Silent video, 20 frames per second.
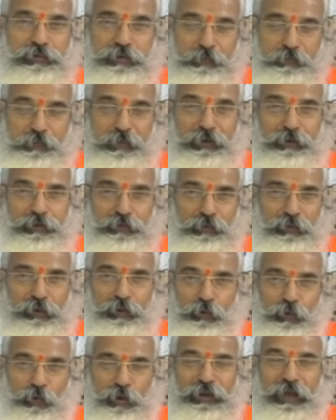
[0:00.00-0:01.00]

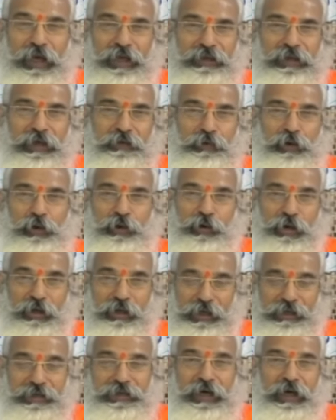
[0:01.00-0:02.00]
చెప్పినటువంటి గోదాదేవి యొక్క
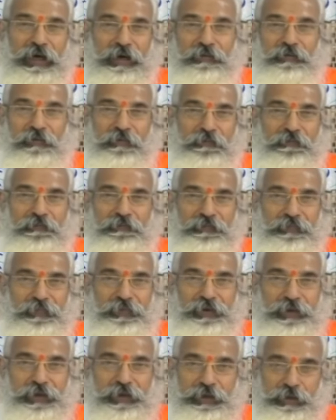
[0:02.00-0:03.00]
కళ్యాణం
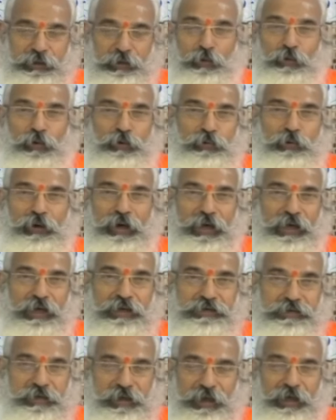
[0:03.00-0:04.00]
ఈ రోజున
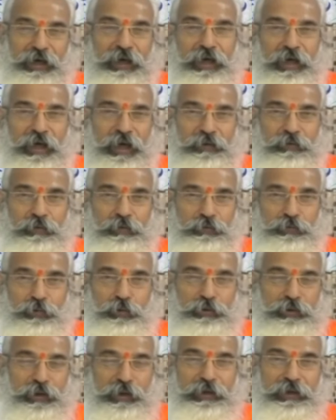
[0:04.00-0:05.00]

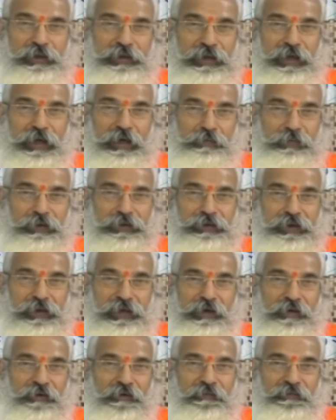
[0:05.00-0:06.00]
శ్రీరంగనాథునితో జరిగింది
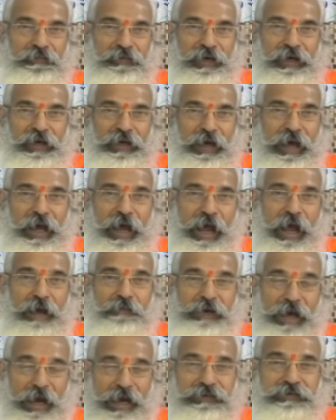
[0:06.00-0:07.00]
కాబట్టి
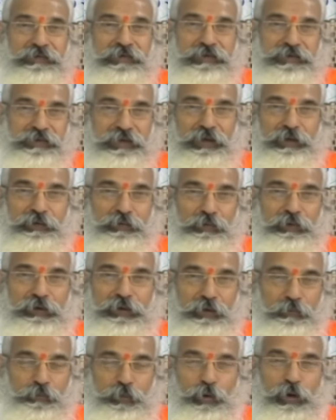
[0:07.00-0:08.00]
ఆమె
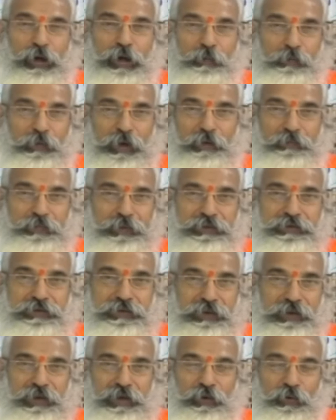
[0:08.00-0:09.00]
ఆశించినటువంటి భోగము
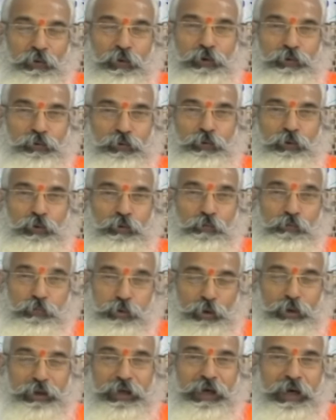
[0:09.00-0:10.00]
లభించిన ఈరోజు
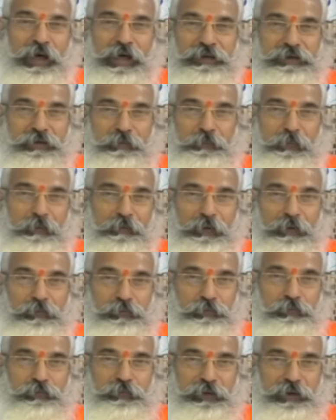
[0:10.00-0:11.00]
భోగిగా
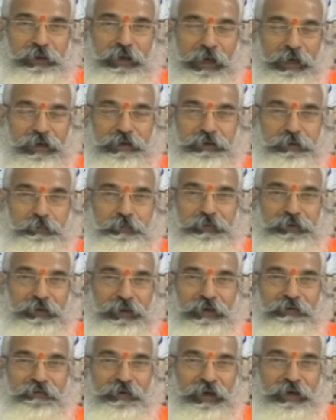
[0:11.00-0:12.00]
చెప్పబడుతుంది అని చెప్పి
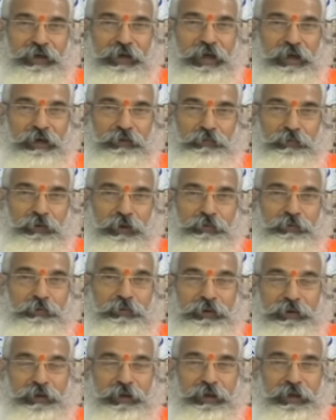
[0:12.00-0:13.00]
దీని వెనకాల
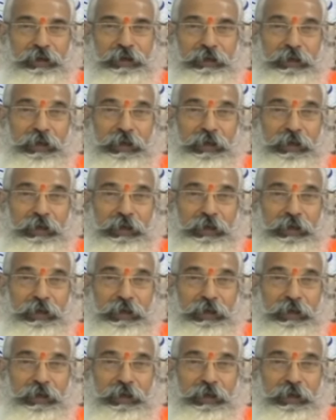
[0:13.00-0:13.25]
ఉన్నటువంటి